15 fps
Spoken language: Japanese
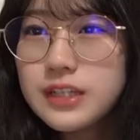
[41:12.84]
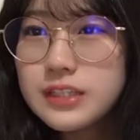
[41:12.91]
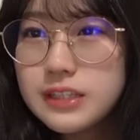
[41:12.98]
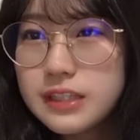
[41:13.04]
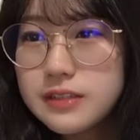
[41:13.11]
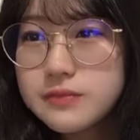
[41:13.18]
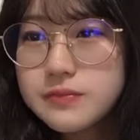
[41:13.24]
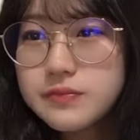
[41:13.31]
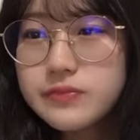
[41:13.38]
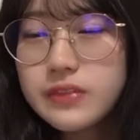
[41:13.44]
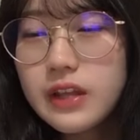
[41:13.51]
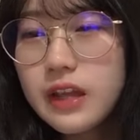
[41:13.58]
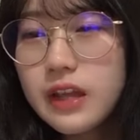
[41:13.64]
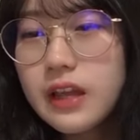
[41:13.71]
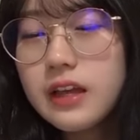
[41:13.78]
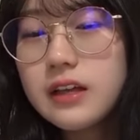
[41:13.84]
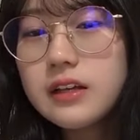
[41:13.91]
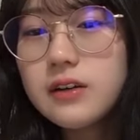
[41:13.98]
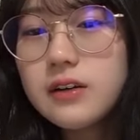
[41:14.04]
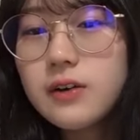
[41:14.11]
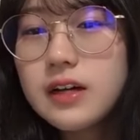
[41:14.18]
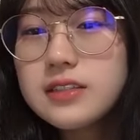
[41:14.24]
肉と豆腐を入れ
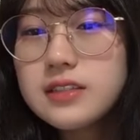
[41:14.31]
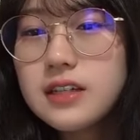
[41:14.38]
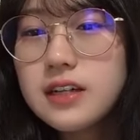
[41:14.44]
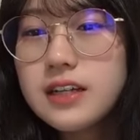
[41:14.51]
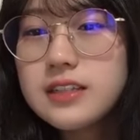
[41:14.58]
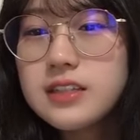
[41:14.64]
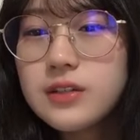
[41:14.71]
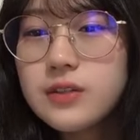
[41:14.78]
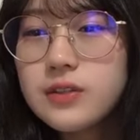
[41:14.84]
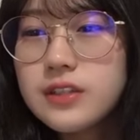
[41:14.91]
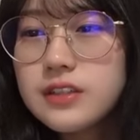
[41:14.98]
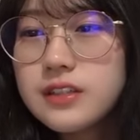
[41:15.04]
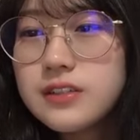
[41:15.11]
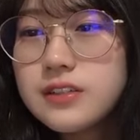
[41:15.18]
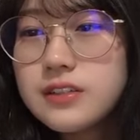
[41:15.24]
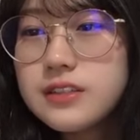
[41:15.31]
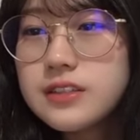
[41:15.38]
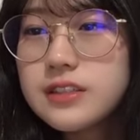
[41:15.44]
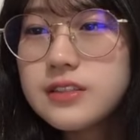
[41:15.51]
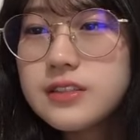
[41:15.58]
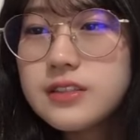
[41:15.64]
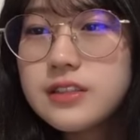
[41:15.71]
てお母さん
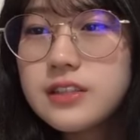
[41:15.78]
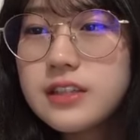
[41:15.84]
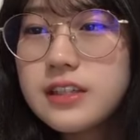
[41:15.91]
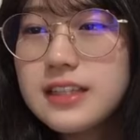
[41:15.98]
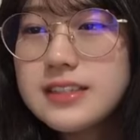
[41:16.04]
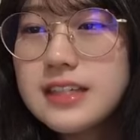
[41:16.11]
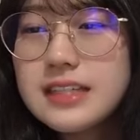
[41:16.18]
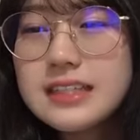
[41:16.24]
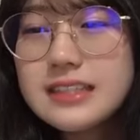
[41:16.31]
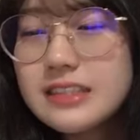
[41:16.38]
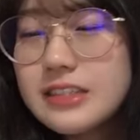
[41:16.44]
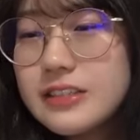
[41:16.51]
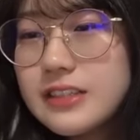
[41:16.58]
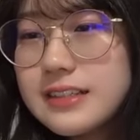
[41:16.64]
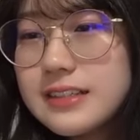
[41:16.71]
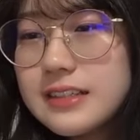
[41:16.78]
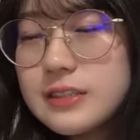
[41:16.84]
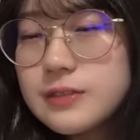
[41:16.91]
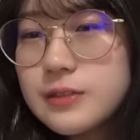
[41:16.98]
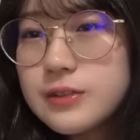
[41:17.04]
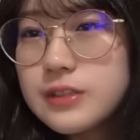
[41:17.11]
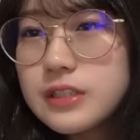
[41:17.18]
が野菜を切ってくれて
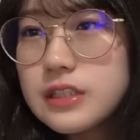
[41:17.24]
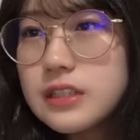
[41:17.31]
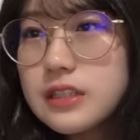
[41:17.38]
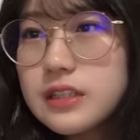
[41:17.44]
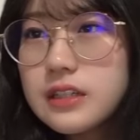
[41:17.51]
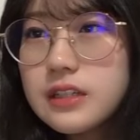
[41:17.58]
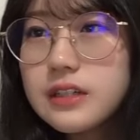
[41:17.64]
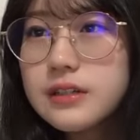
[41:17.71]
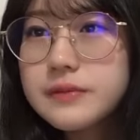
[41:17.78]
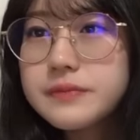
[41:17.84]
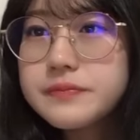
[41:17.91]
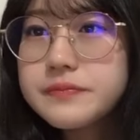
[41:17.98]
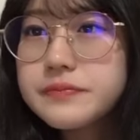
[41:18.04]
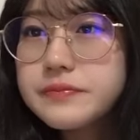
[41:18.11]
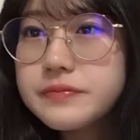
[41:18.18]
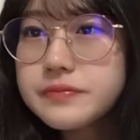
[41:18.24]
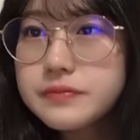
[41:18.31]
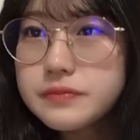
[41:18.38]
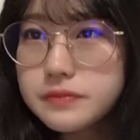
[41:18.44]
野菜切ってくれてるので